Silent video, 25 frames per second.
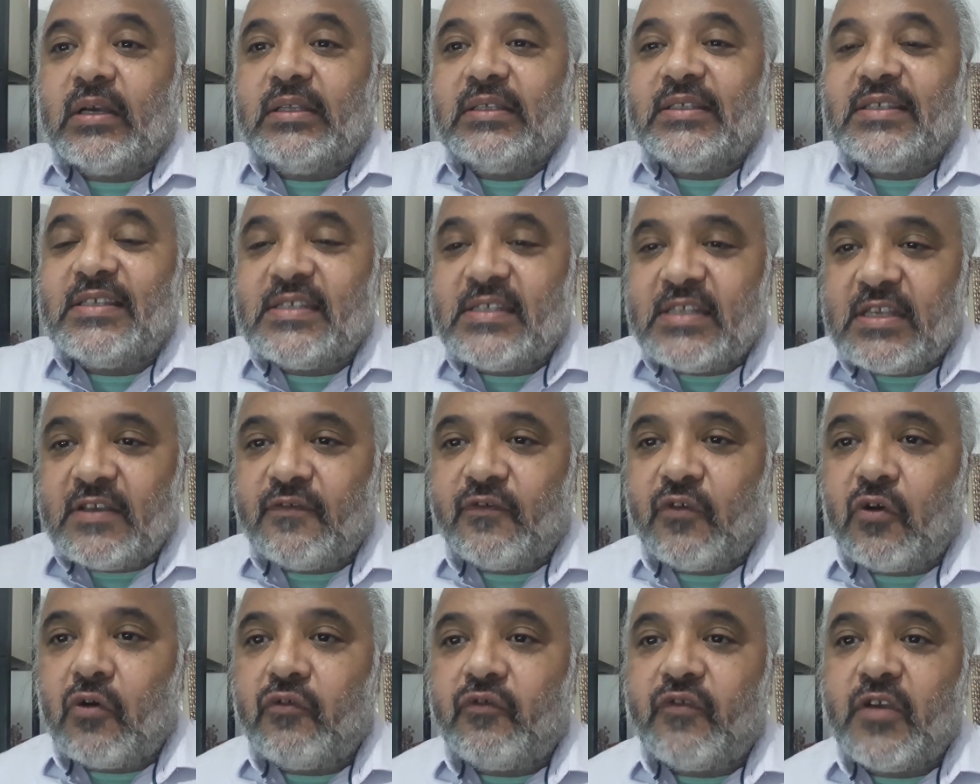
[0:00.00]

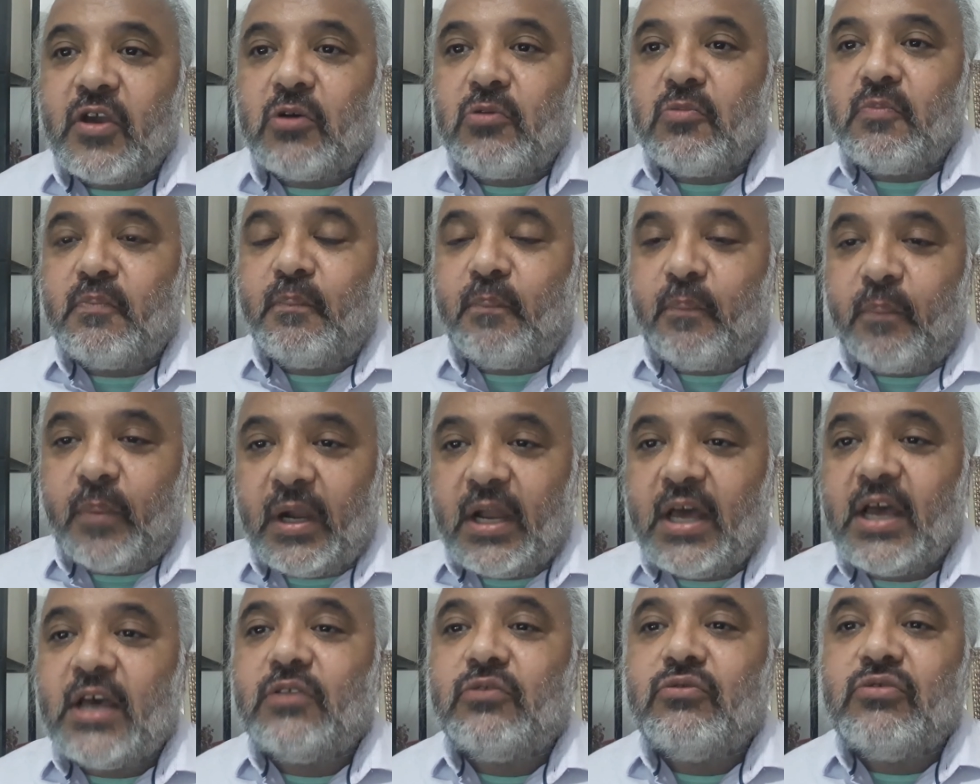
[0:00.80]
desenvolver um
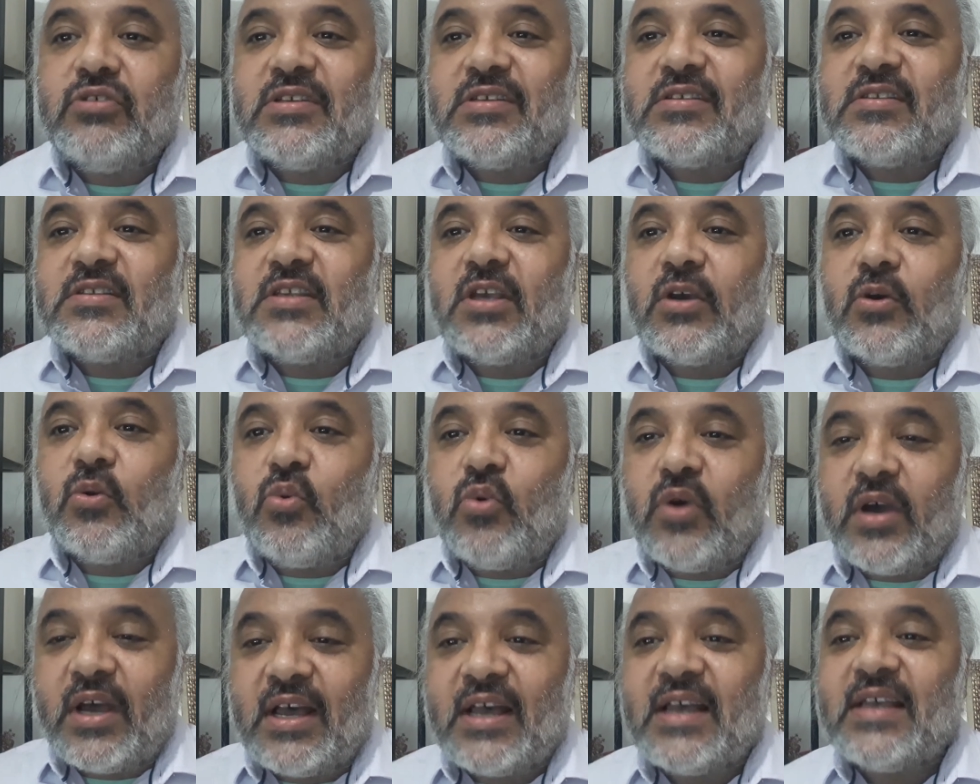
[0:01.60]
plano de
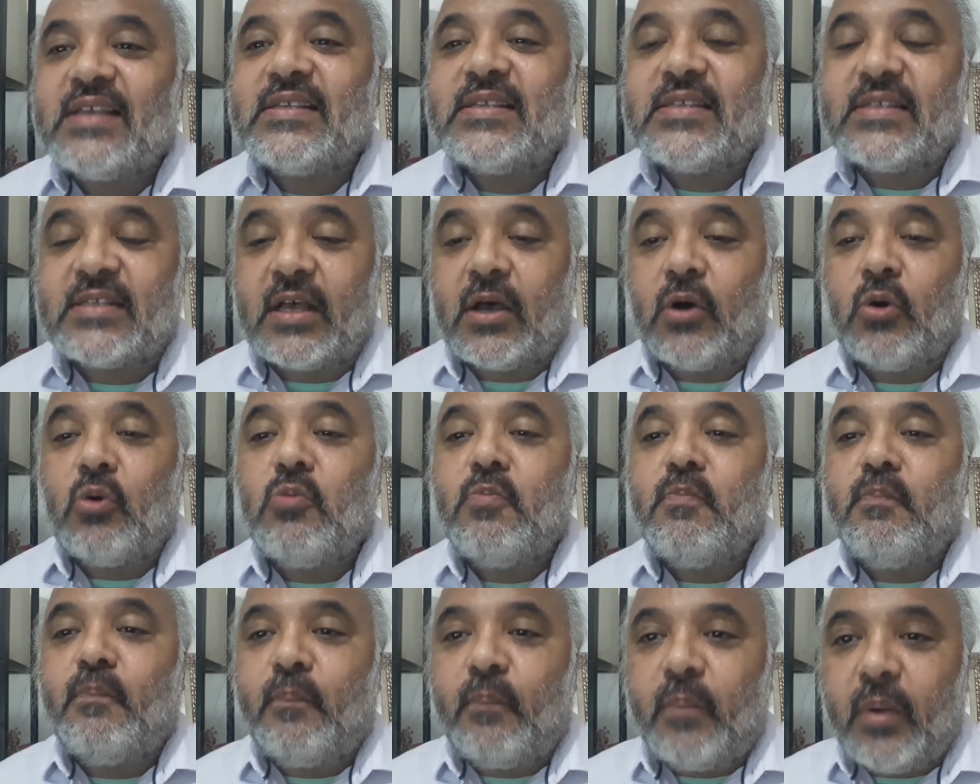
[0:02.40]
segurança,
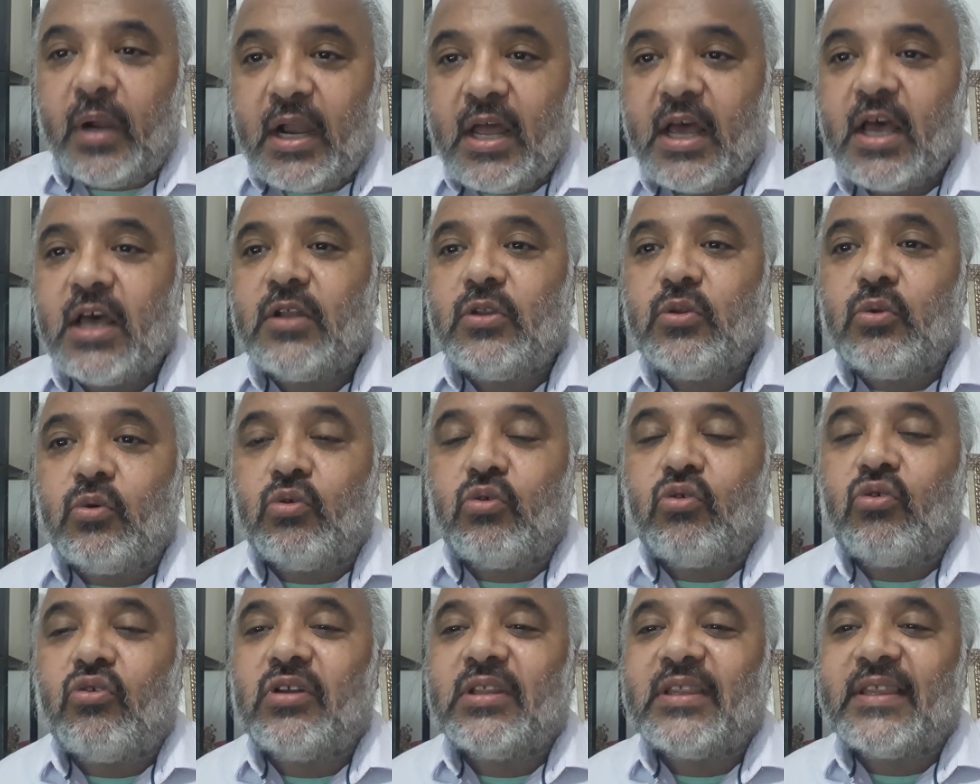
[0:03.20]
um
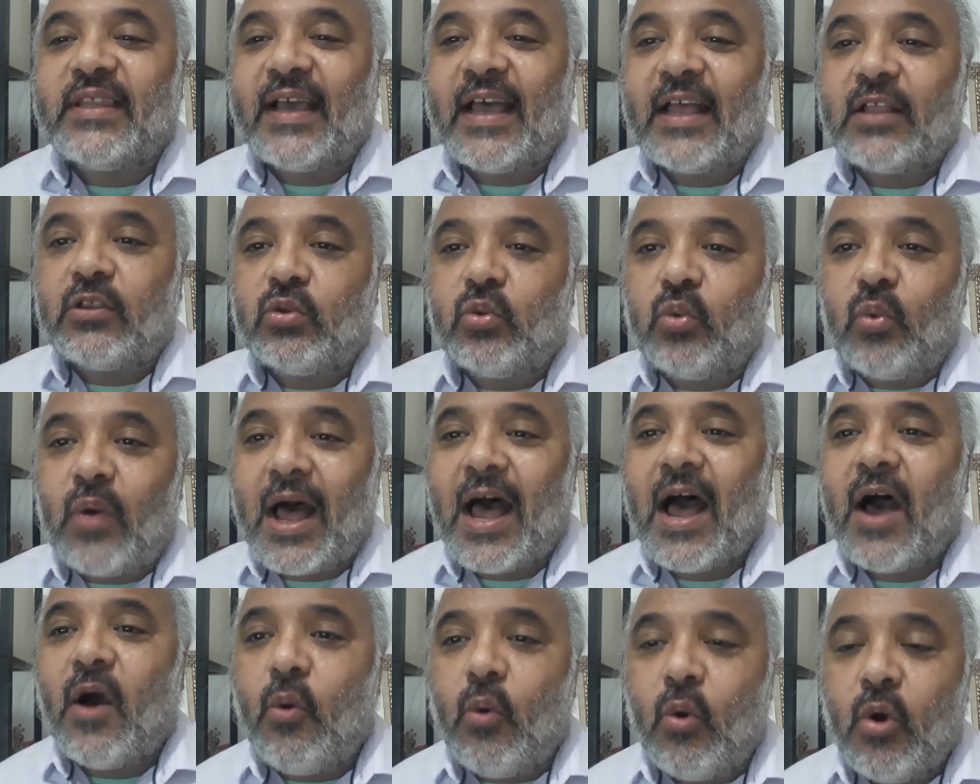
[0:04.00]
plano
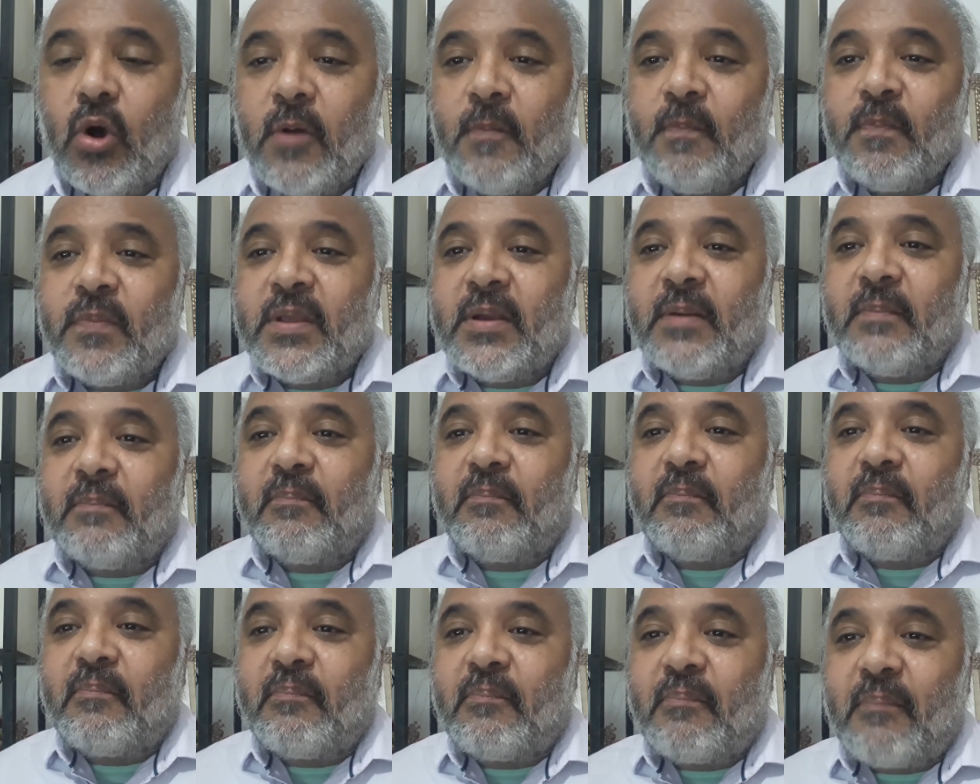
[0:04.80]
contratual
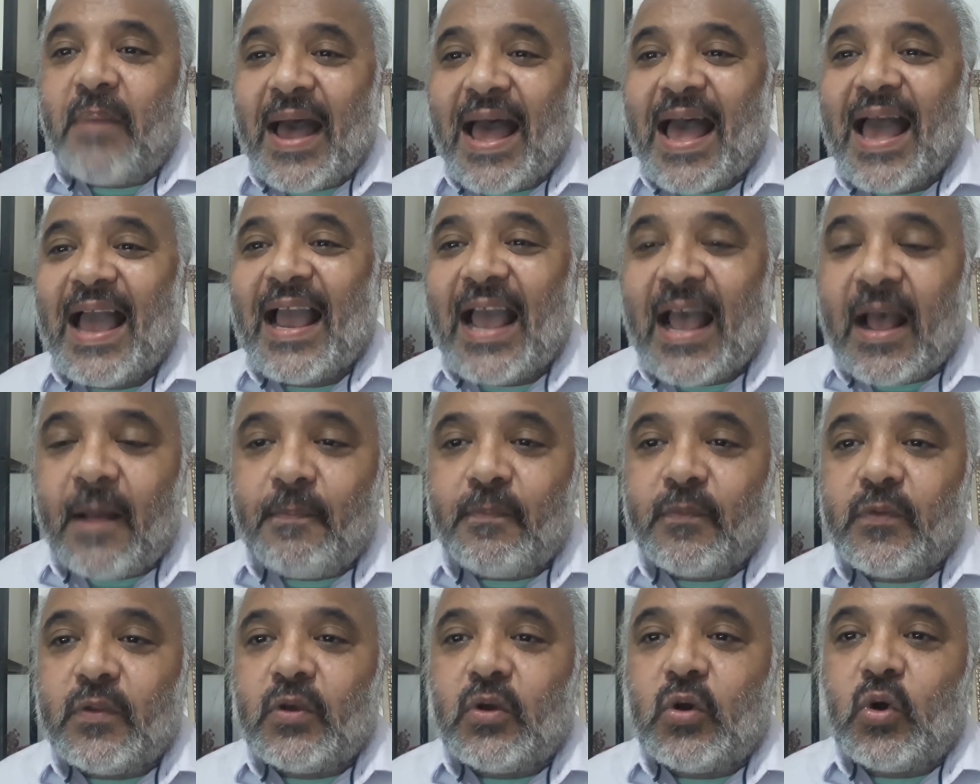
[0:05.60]
para
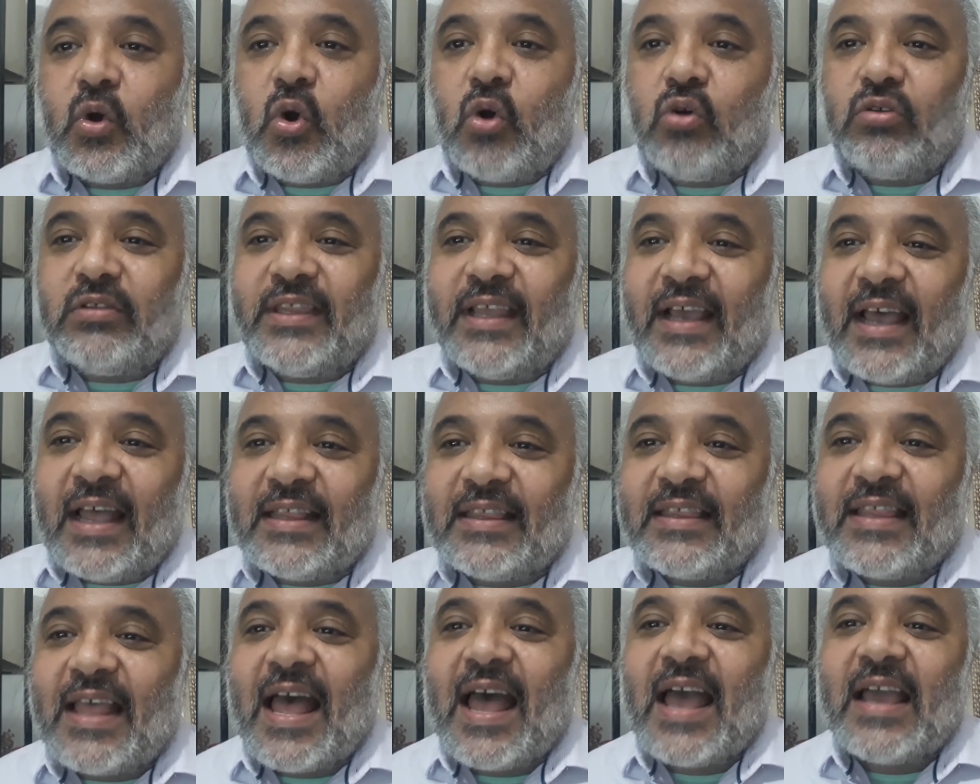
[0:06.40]

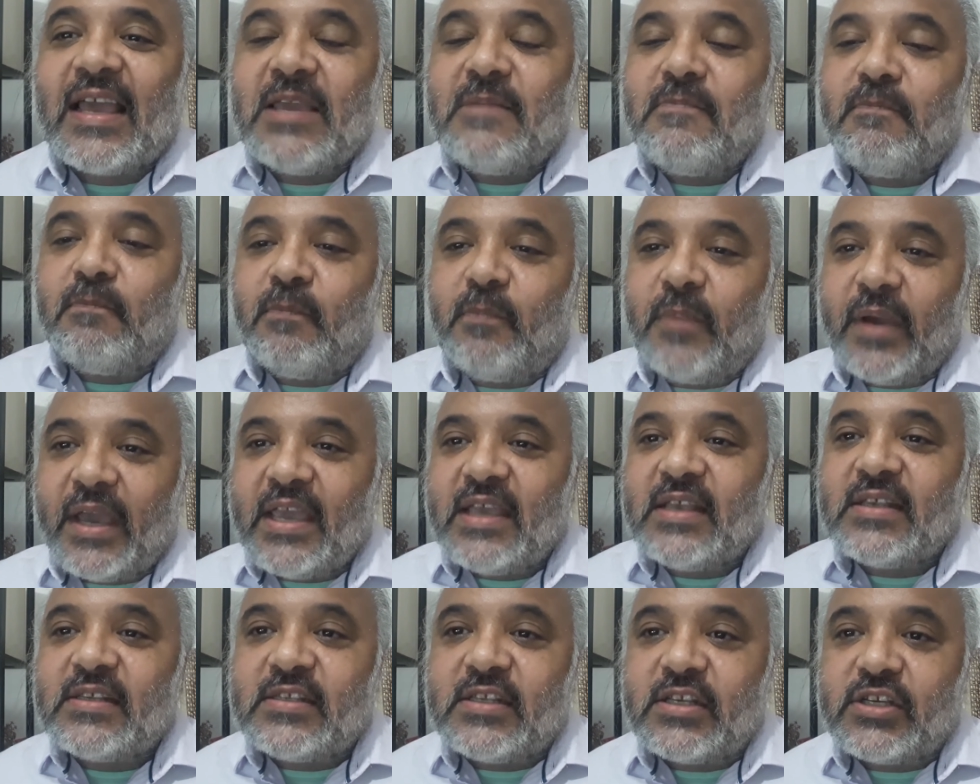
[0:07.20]
contratar
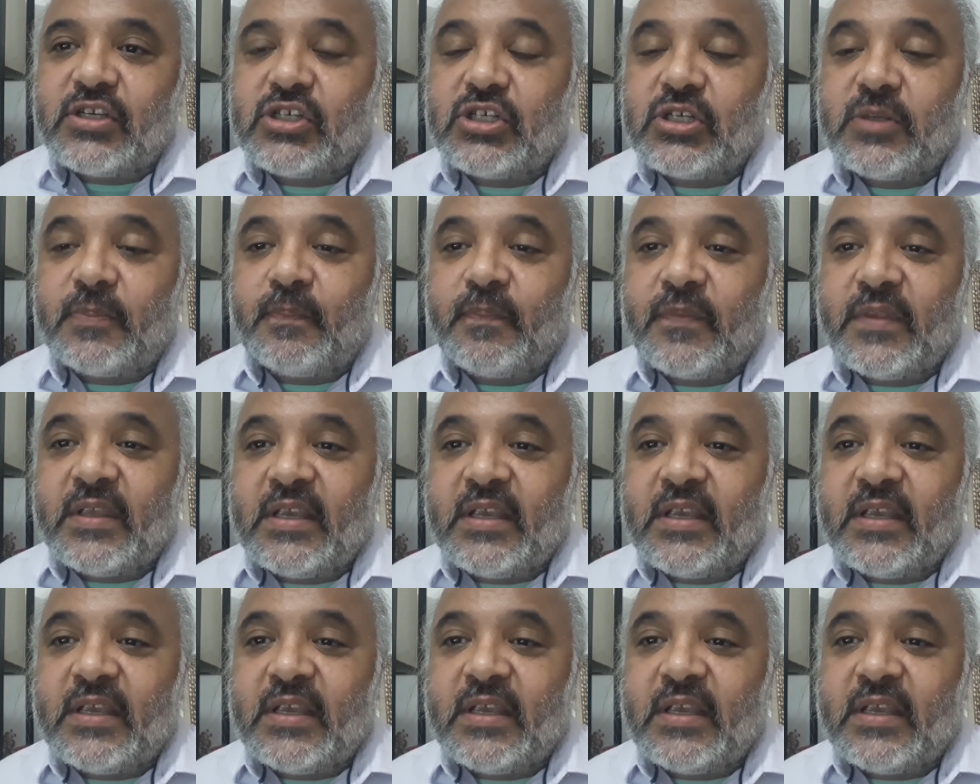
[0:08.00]
empresas